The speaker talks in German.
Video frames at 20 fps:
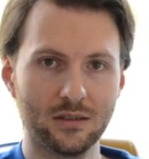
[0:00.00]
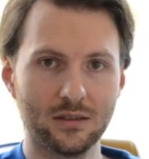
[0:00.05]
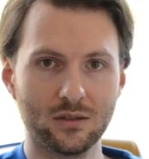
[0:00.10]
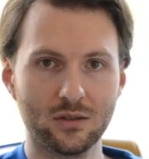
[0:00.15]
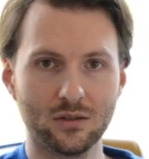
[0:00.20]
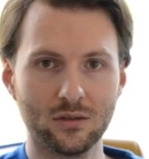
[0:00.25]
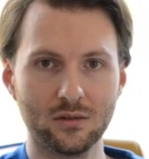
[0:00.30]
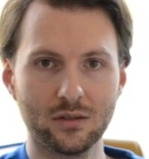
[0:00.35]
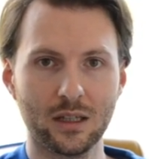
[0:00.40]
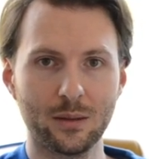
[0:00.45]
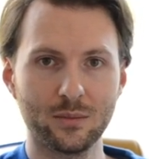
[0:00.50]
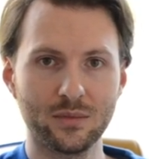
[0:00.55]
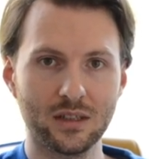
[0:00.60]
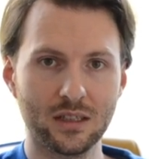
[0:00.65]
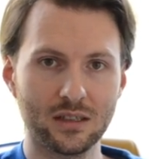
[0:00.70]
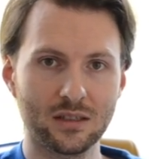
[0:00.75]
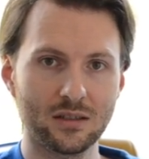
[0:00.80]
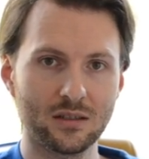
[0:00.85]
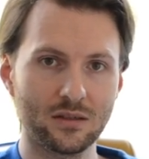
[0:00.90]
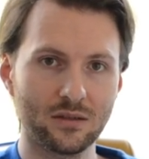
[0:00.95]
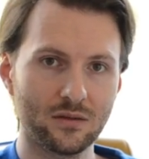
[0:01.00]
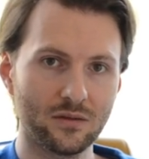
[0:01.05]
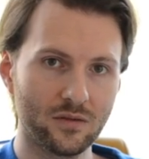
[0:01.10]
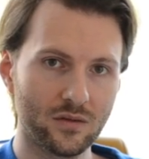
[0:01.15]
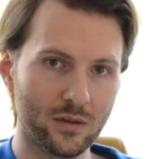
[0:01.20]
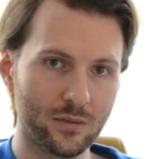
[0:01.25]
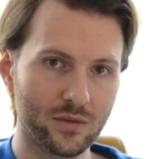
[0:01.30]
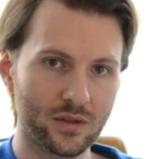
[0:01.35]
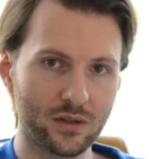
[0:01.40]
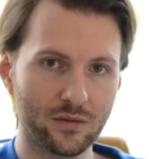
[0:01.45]
zusammensetzen.
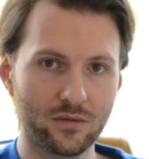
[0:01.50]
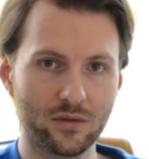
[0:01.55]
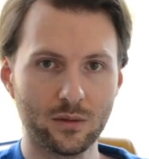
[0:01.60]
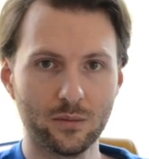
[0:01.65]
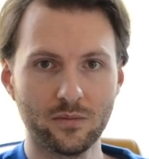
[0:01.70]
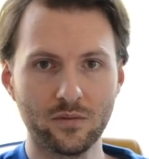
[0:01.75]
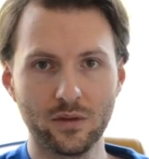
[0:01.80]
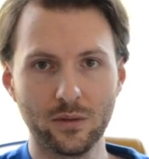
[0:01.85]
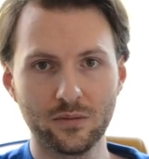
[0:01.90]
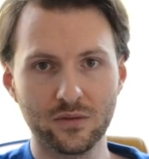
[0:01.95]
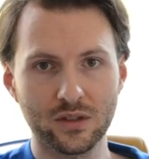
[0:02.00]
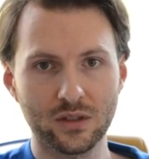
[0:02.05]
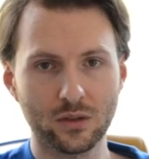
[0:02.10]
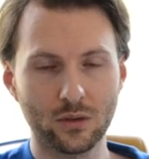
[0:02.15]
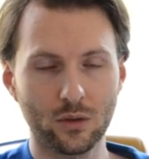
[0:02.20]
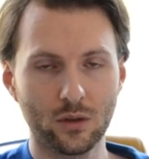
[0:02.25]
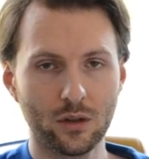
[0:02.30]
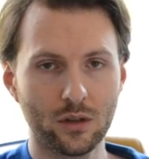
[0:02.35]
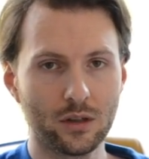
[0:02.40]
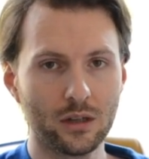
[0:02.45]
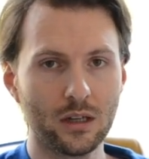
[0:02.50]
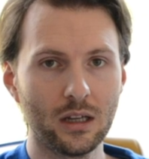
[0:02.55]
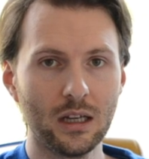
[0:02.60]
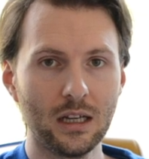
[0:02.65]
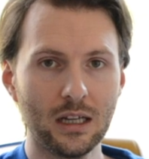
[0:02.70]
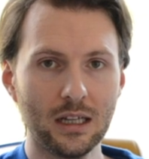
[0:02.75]
15,5, 15,9.